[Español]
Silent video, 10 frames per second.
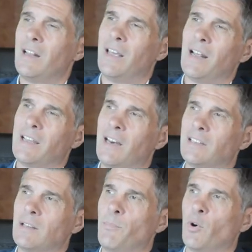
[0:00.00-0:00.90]
el, alquiler
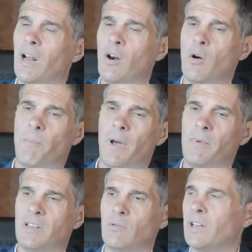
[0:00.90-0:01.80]
temporal lo
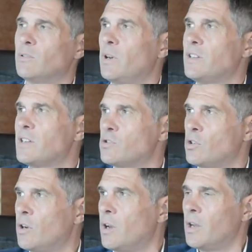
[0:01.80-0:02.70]
permite una
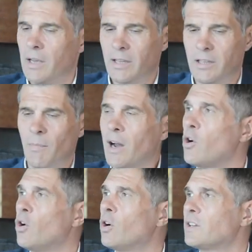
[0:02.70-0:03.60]
actualización este, más
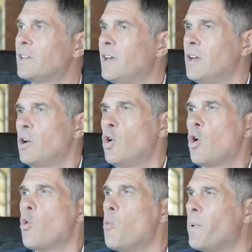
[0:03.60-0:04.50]
corta, no
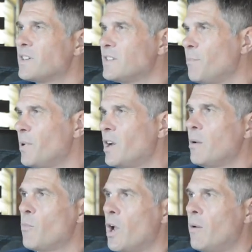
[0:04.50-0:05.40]
ocupar siempre el
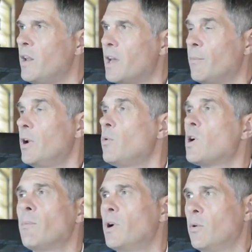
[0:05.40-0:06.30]
inmueble, digamos, le
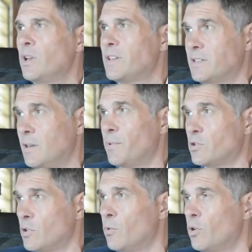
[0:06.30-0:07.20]
buscamos la vuelta siempre.
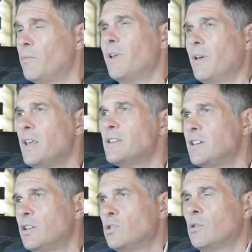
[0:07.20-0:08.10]
Somos,
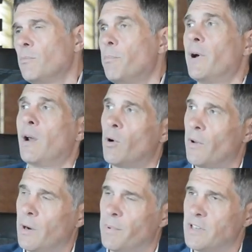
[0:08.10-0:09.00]
insisto, para
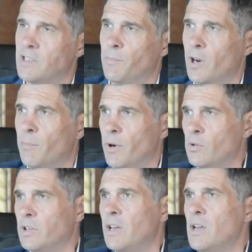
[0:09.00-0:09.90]
volver al principio de la
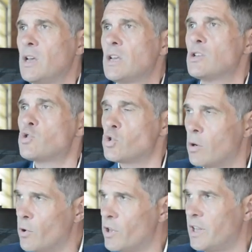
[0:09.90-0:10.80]
pregunta,
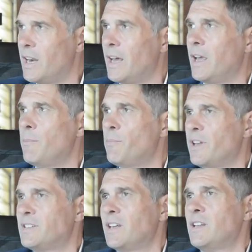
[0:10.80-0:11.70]
somos de las
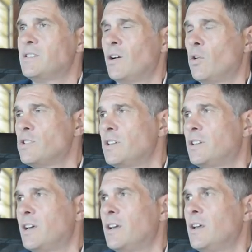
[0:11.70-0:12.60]
empresas
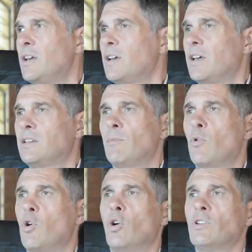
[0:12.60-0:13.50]
desarrollistas que
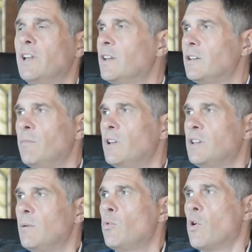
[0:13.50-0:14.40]
estamos
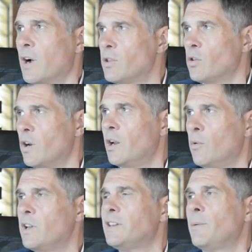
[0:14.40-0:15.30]
constantemente buscándole la
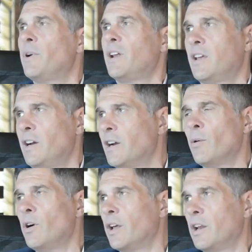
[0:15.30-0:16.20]
vuelta para generar
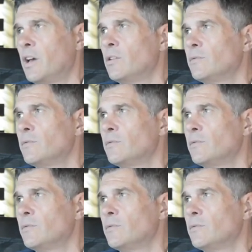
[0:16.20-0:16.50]
valor agregado.